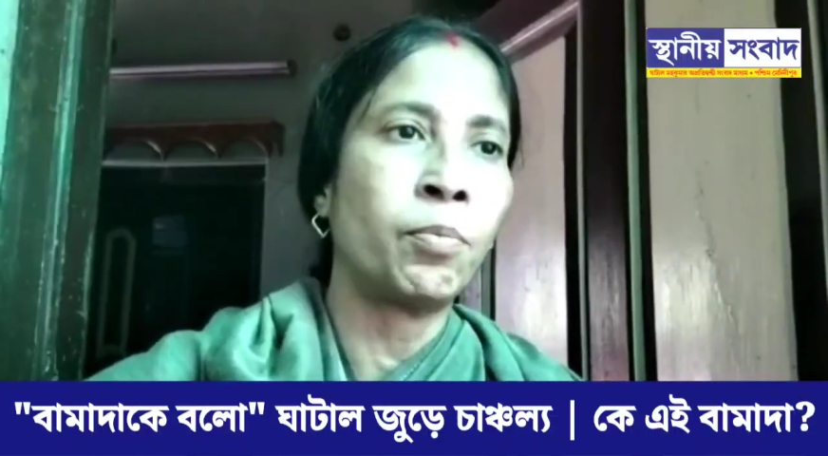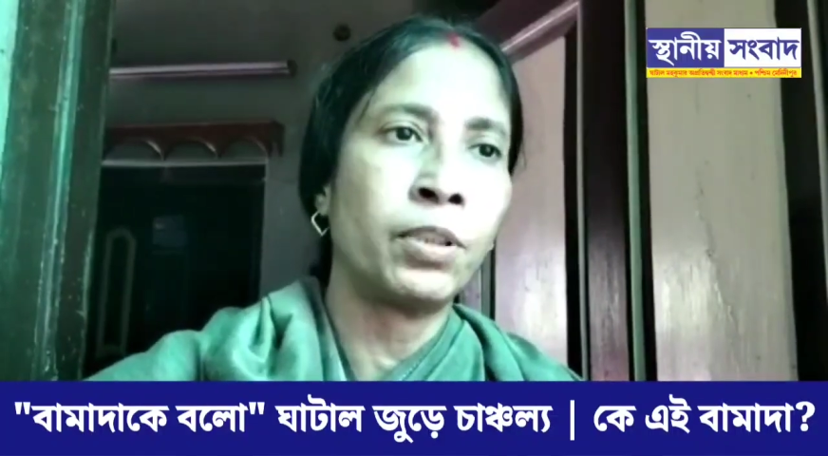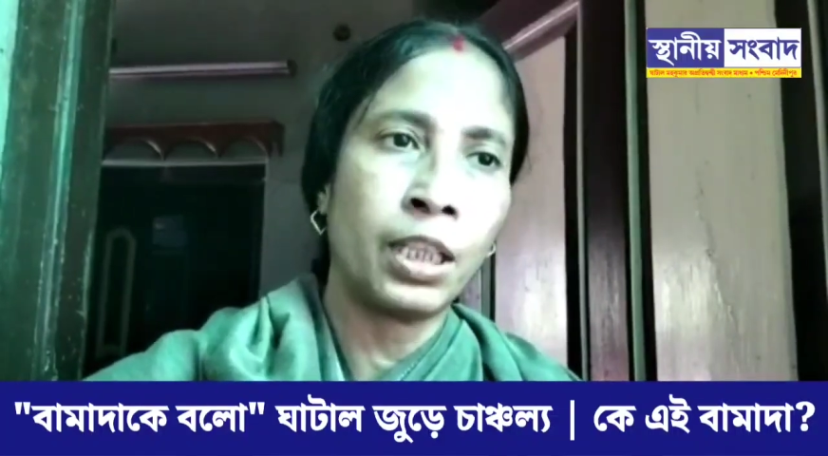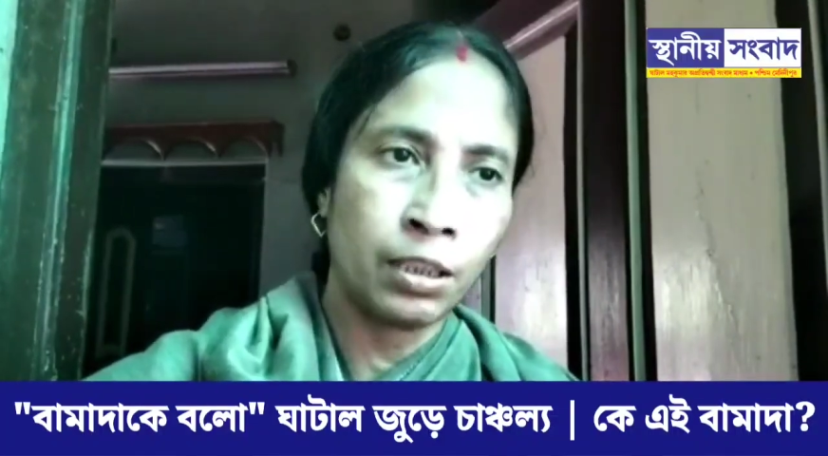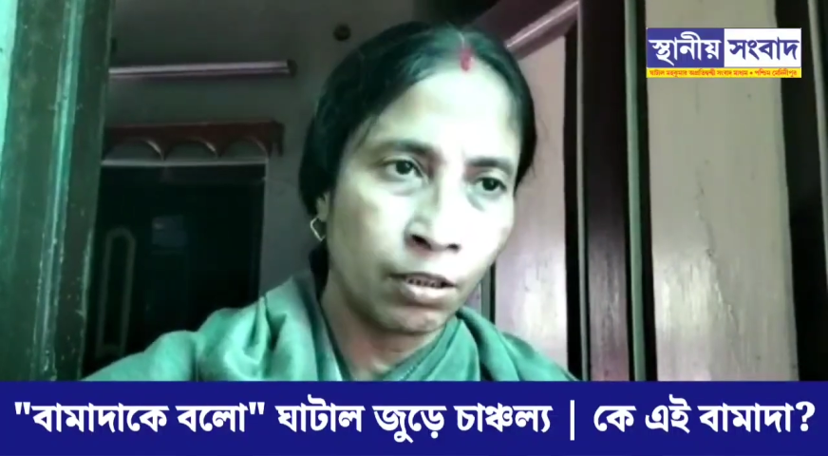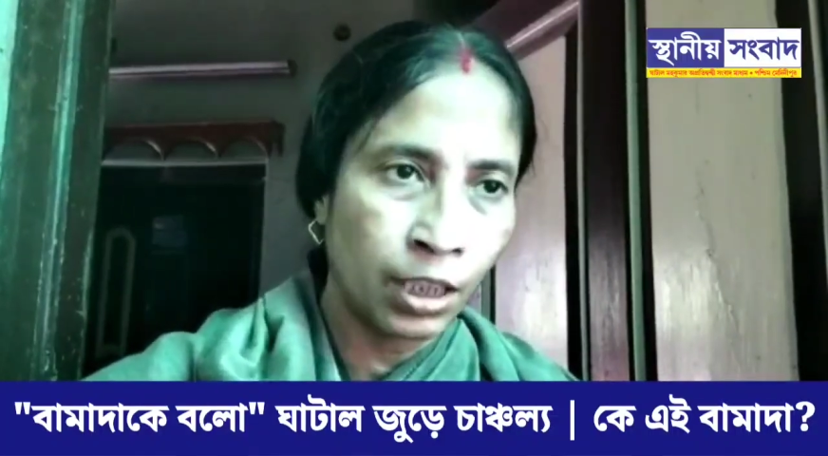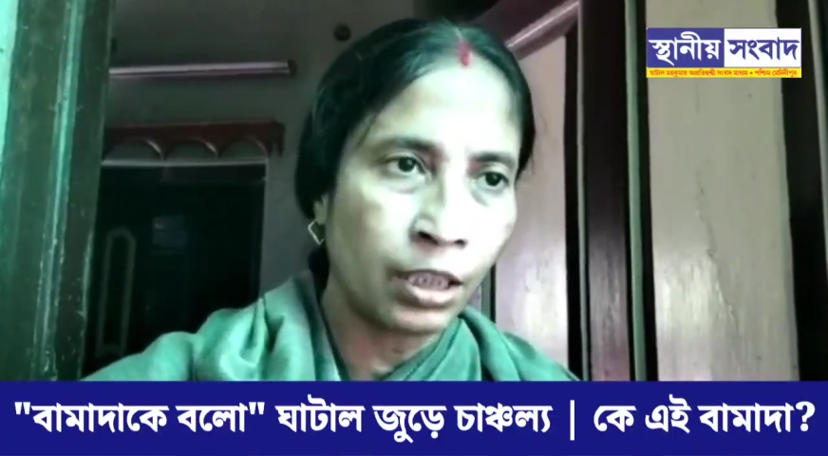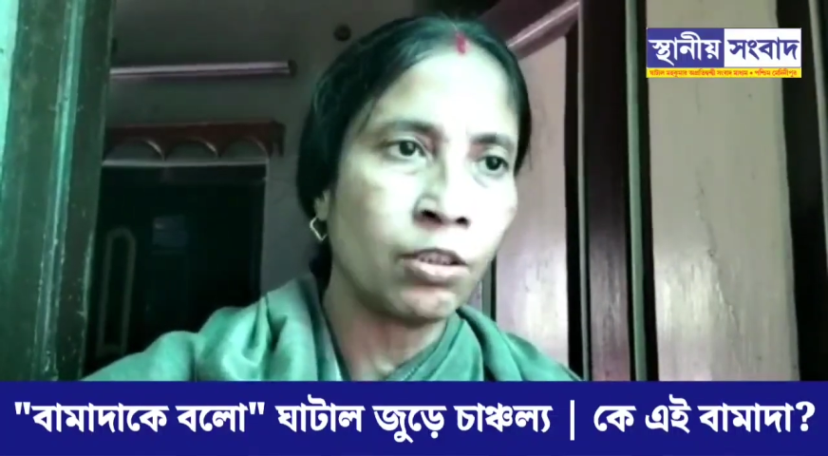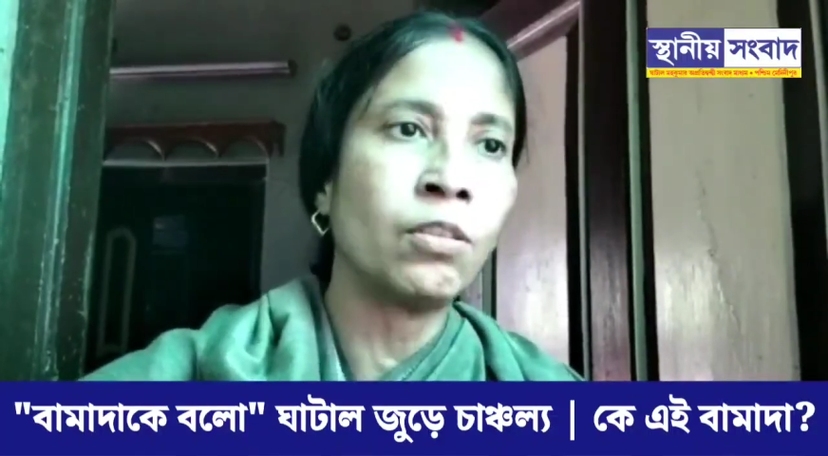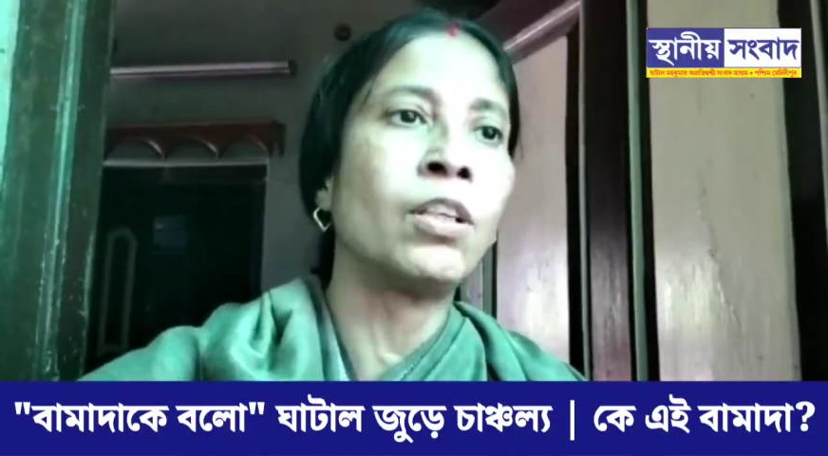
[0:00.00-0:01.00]

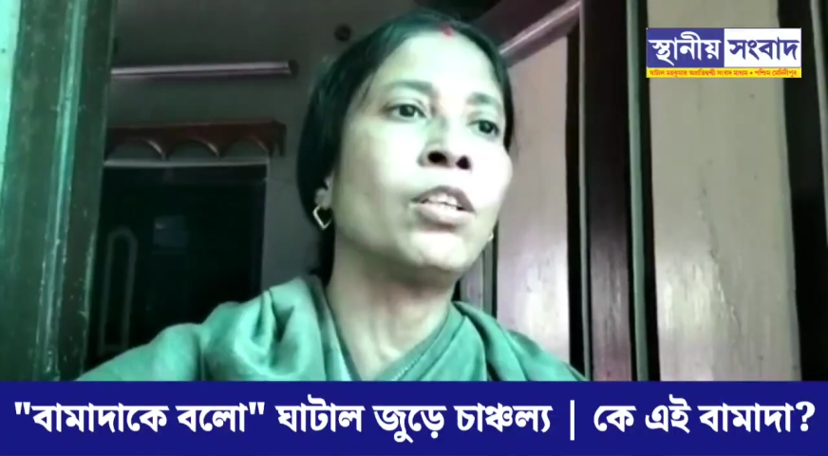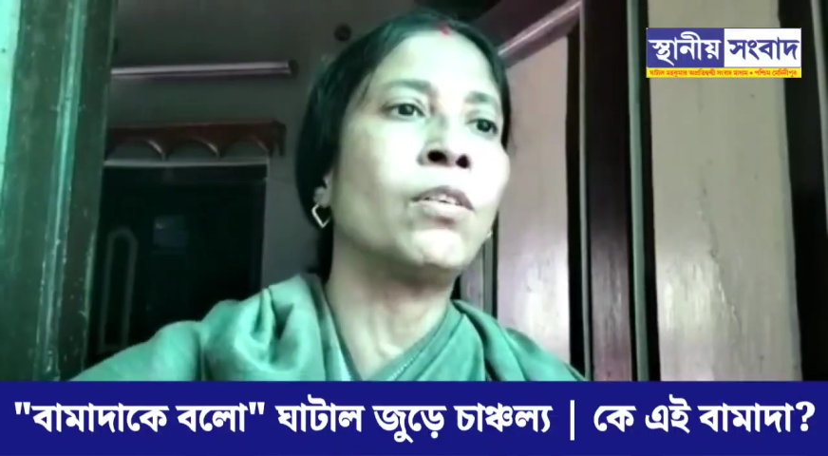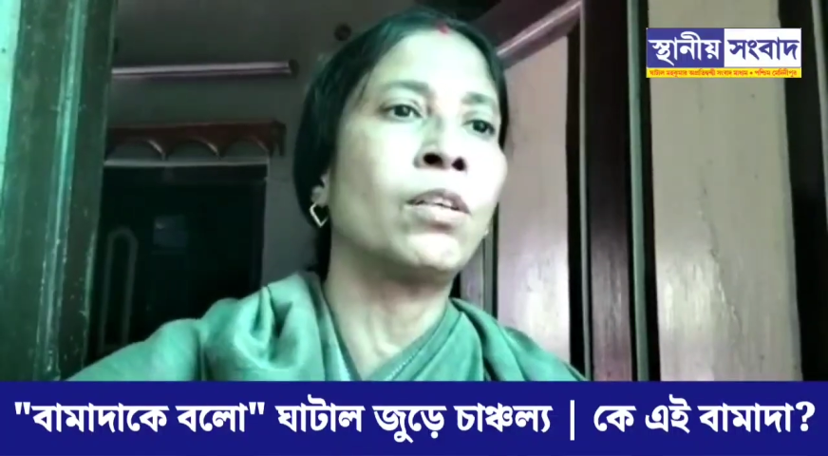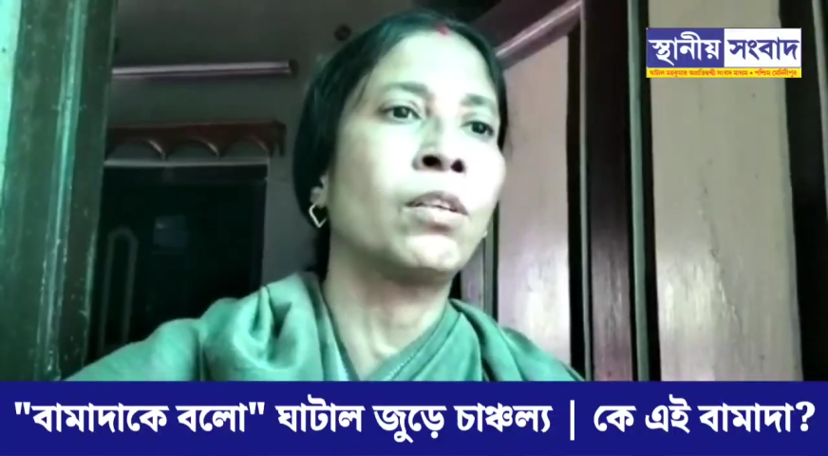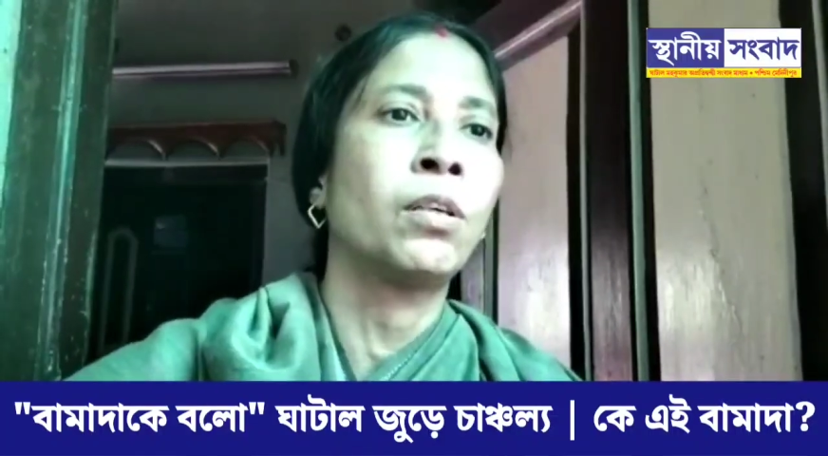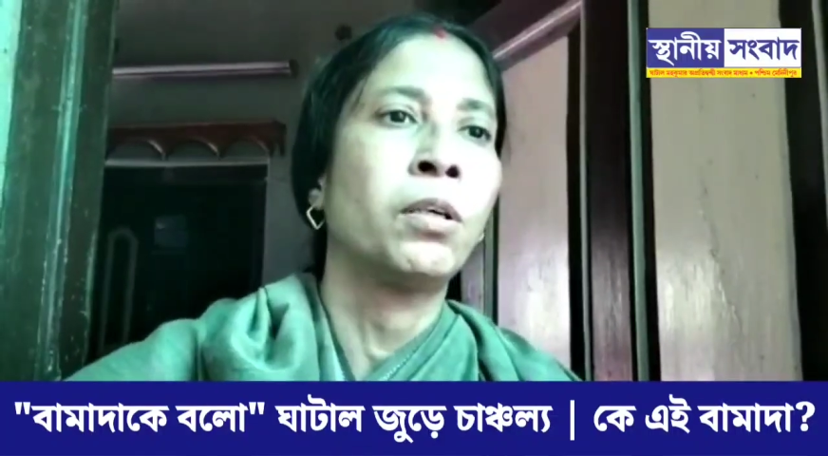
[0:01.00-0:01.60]
অপদার্থতার জন্যই হোক